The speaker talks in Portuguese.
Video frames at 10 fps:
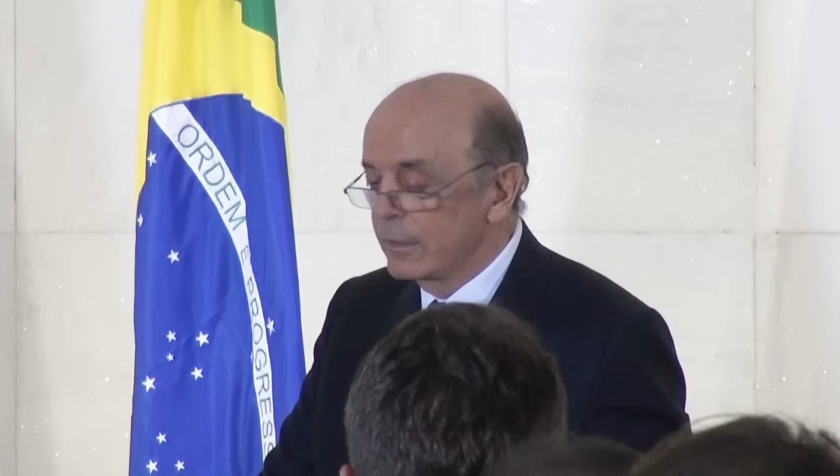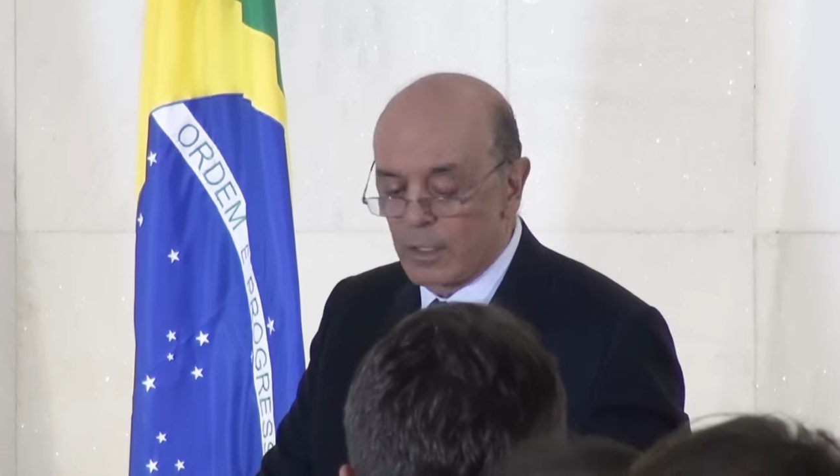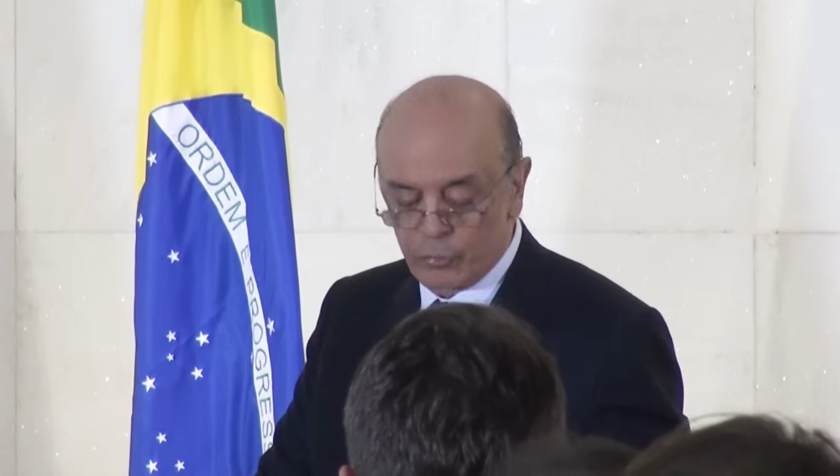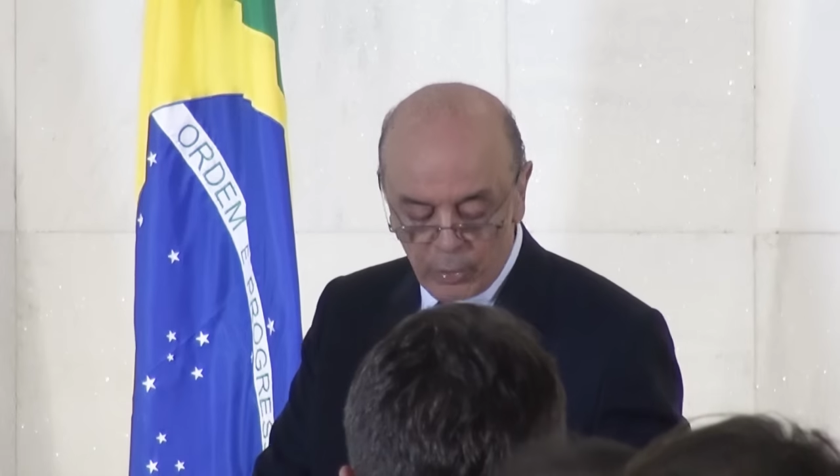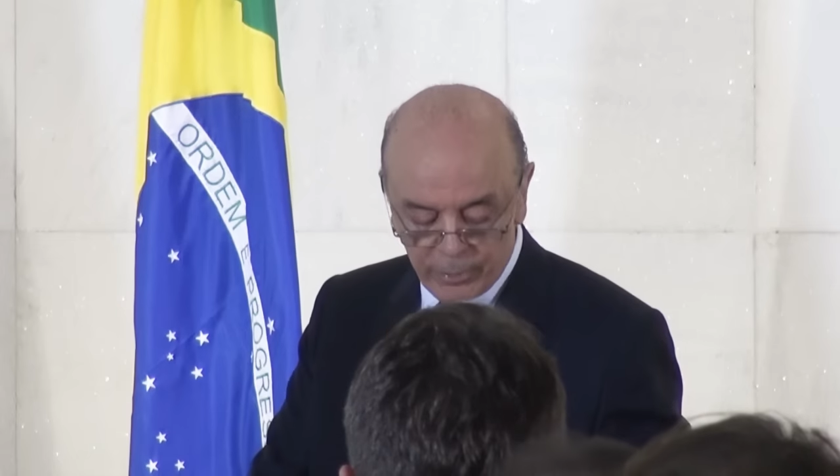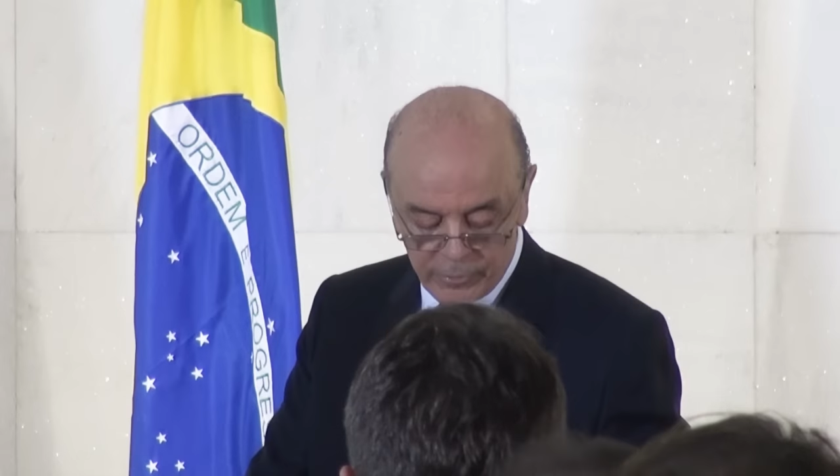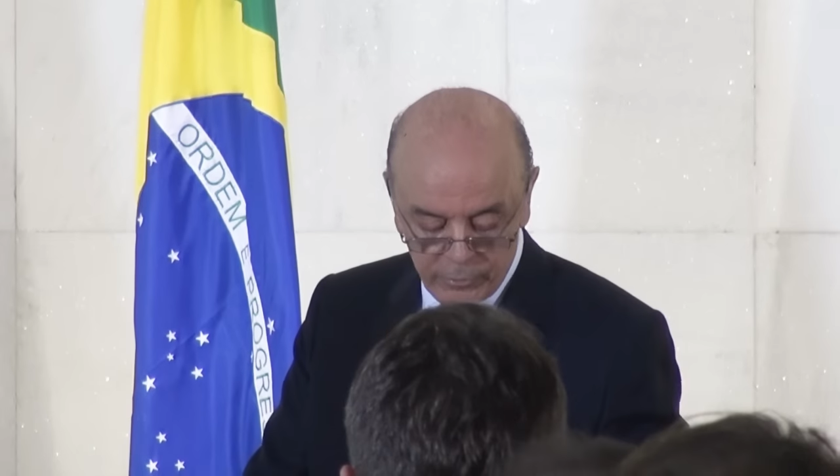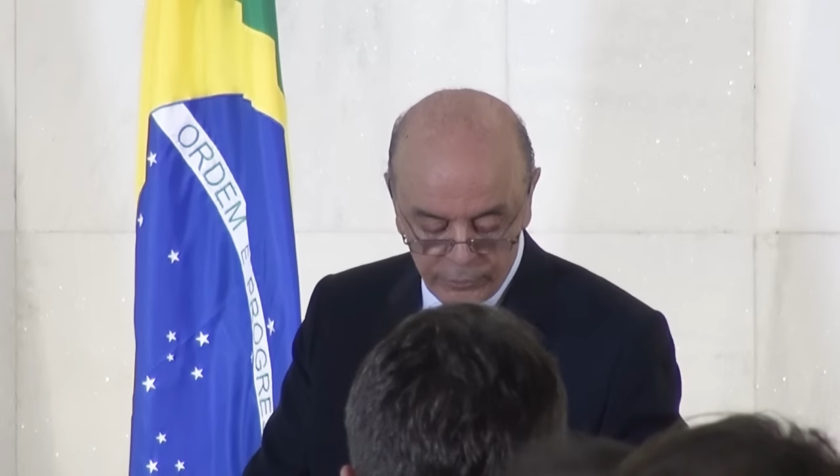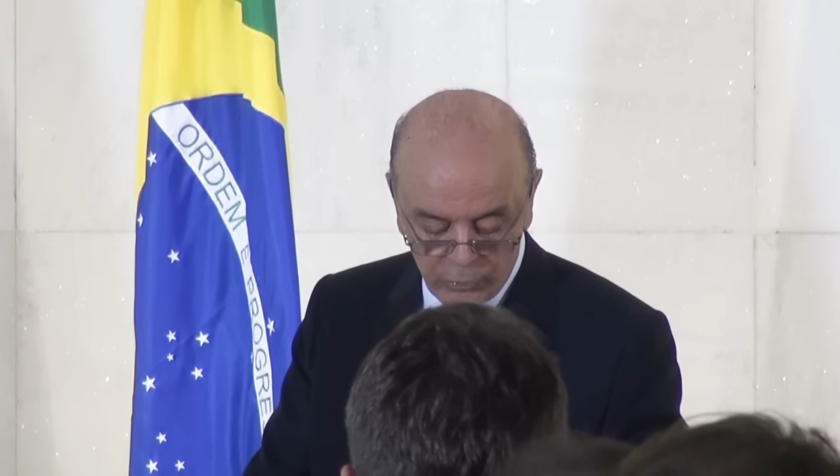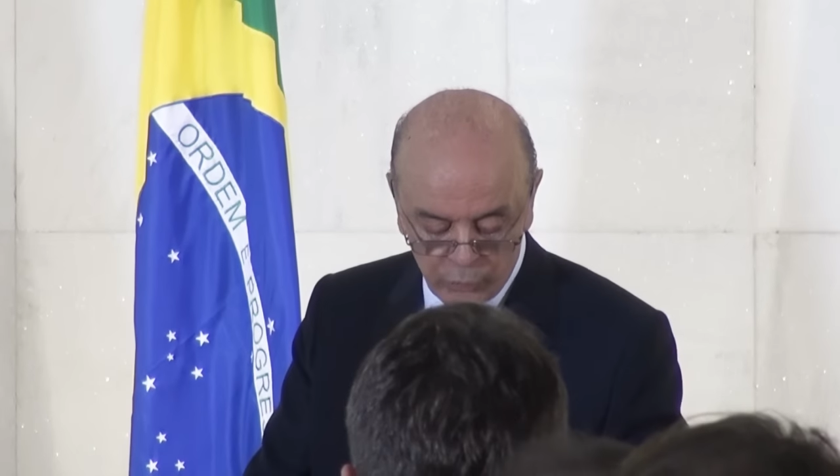nas obras de
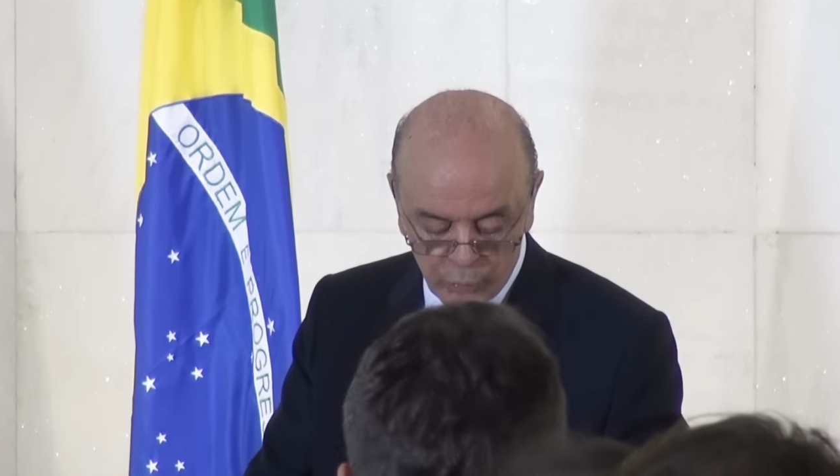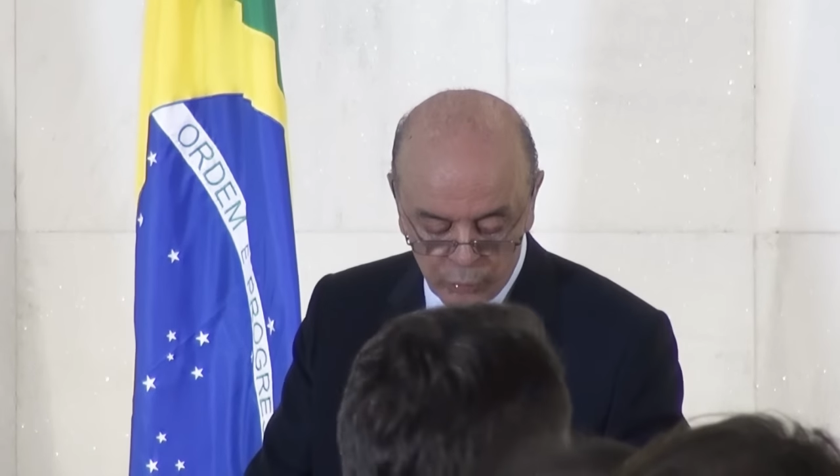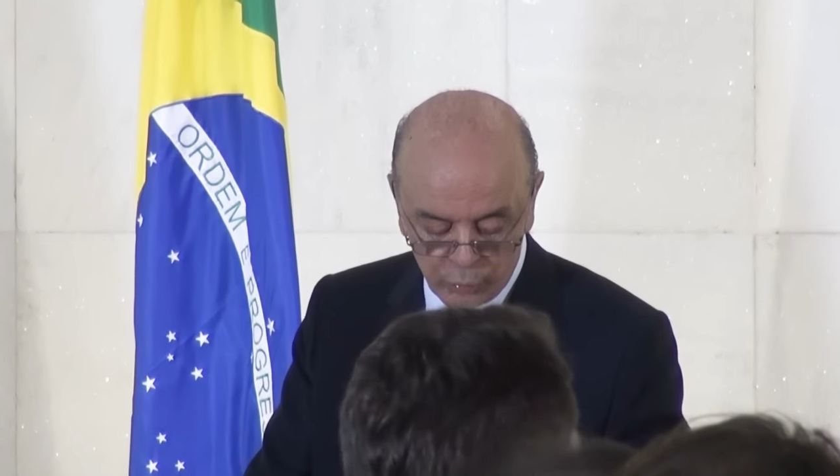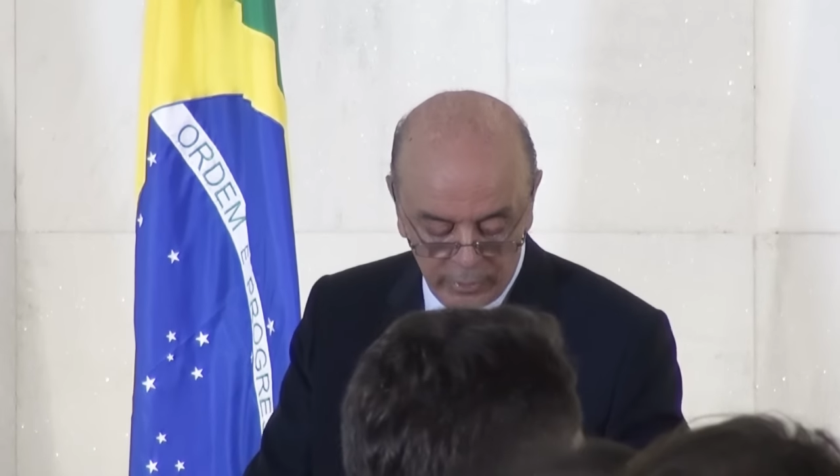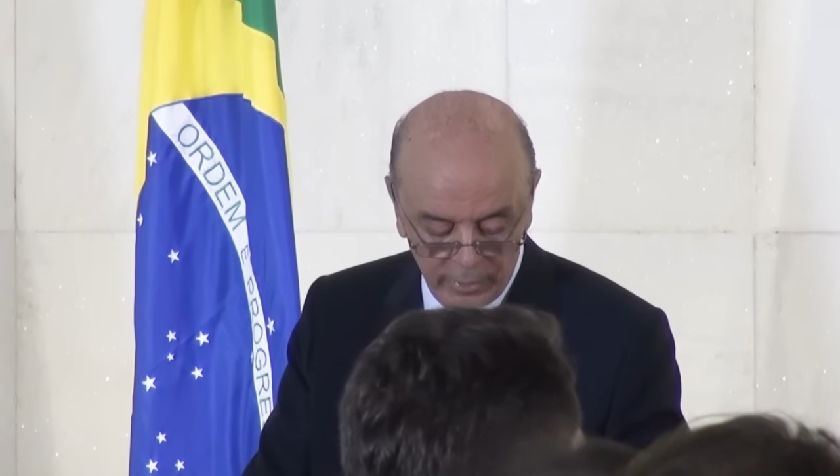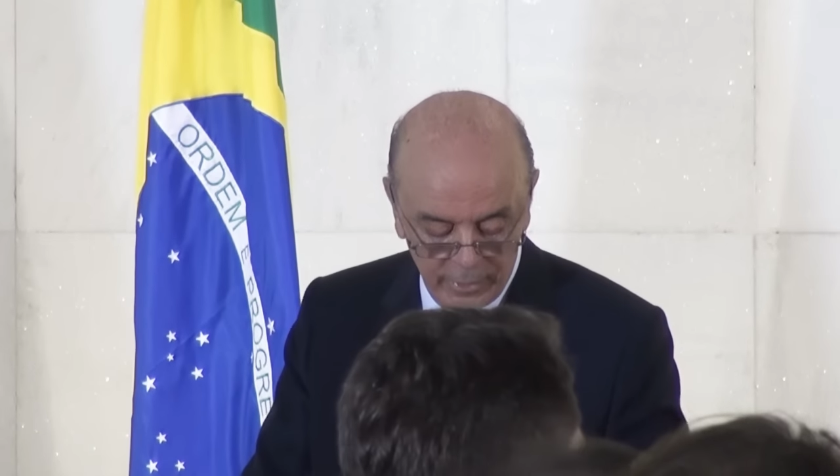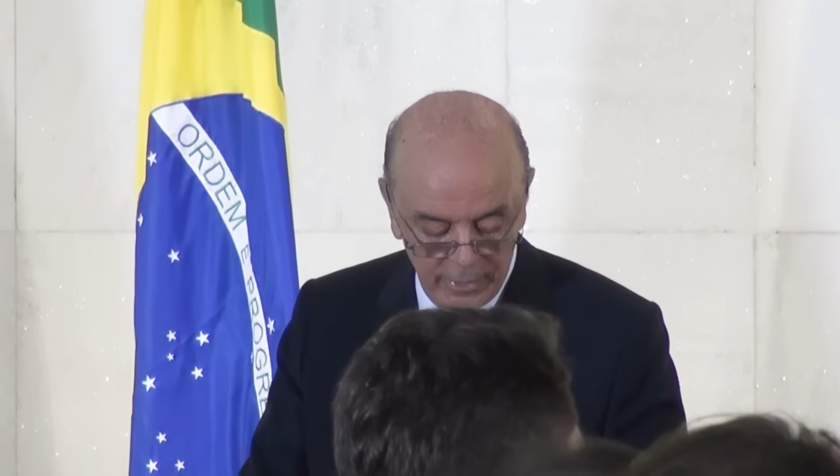infraestrutura.